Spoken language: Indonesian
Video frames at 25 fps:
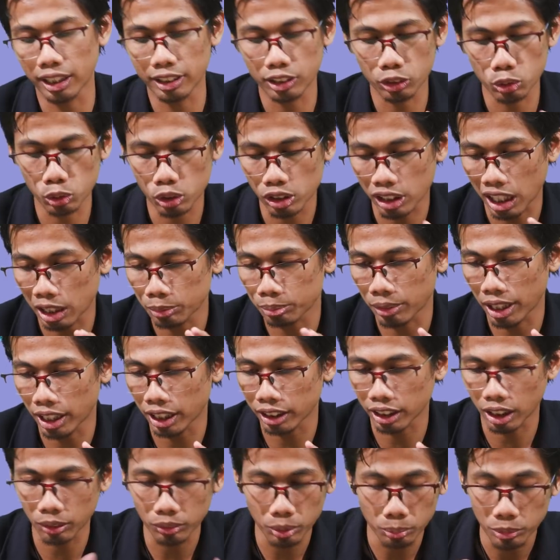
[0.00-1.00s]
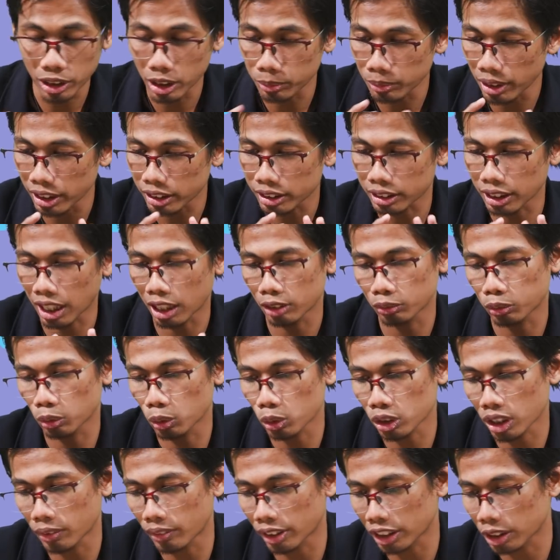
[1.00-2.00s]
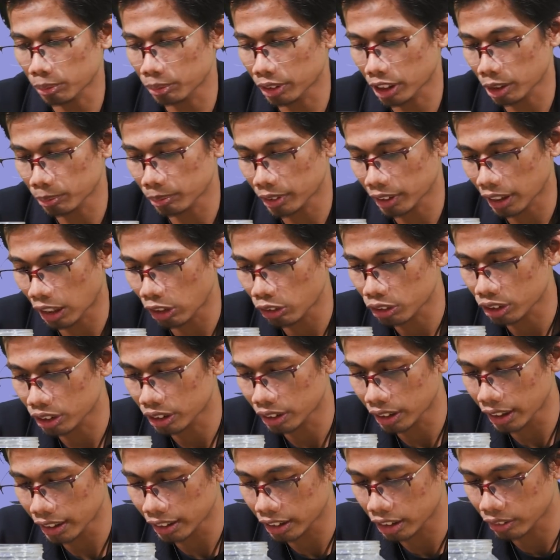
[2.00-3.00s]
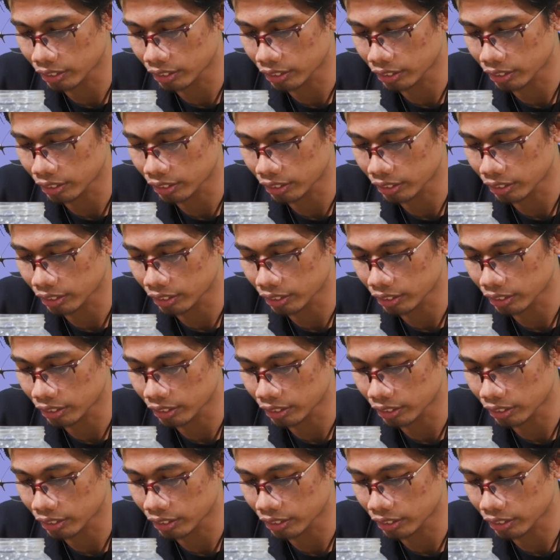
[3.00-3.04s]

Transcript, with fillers: nggak dikucilkan banget tapi minimal di unfollow sama teman-teman kalau jenengan